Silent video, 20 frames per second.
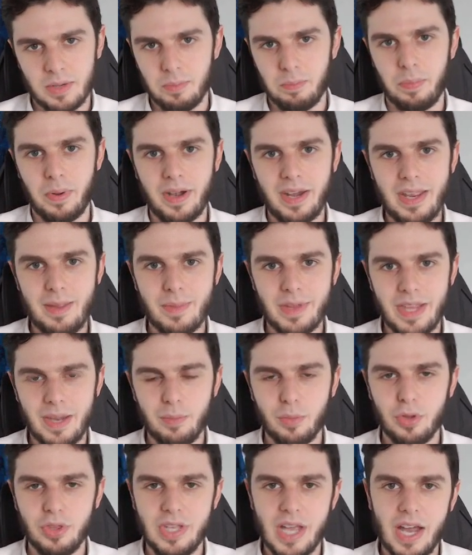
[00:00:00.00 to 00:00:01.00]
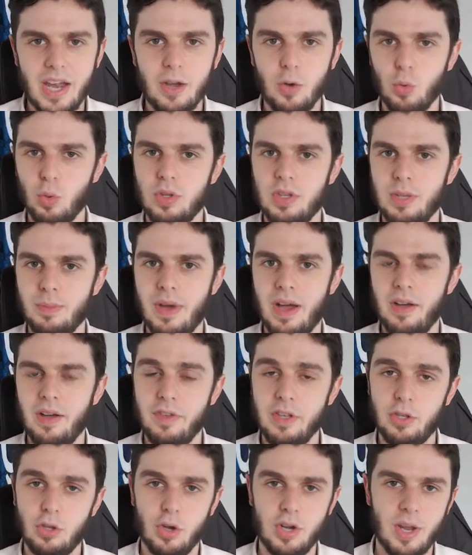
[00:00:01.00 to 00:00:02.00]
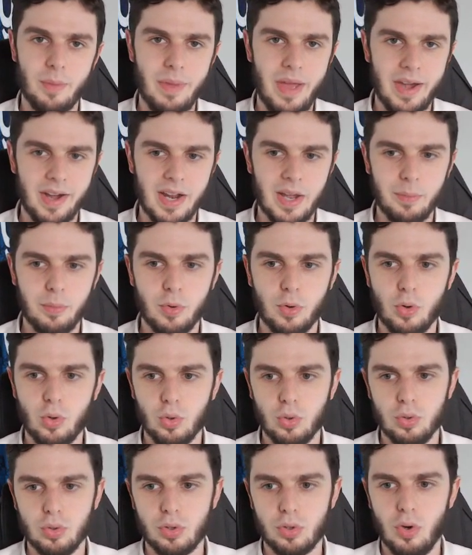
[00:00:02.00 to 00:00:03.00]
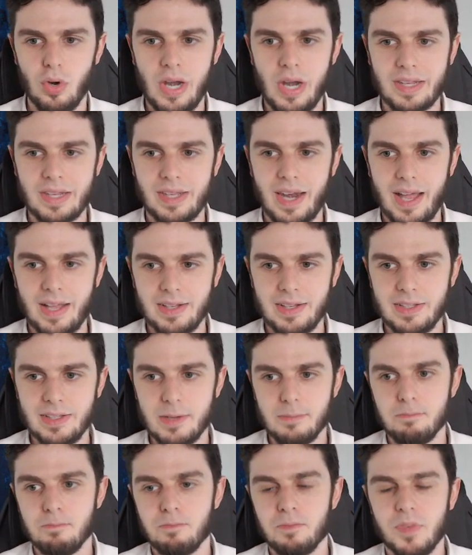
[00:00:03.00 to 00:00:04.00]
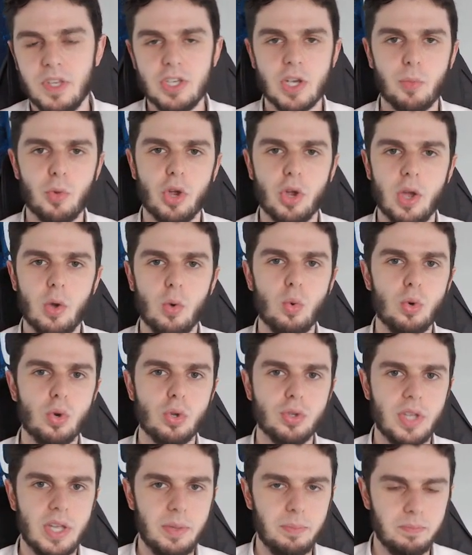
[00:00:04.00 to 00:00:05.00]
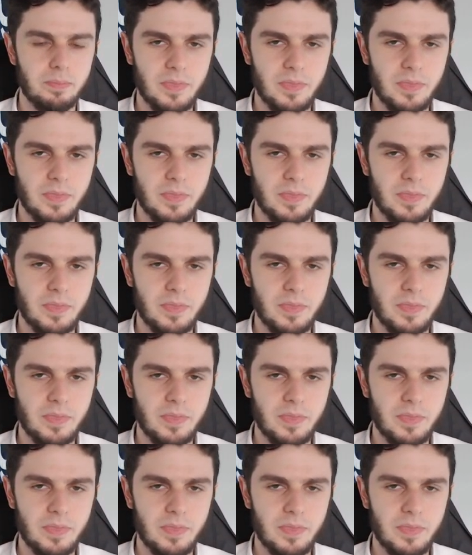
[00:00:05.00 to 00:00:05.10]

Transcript: prima del mondiale l'ultima vittoria a Bergamo contro l'Atalanta. Diciamo che uno dei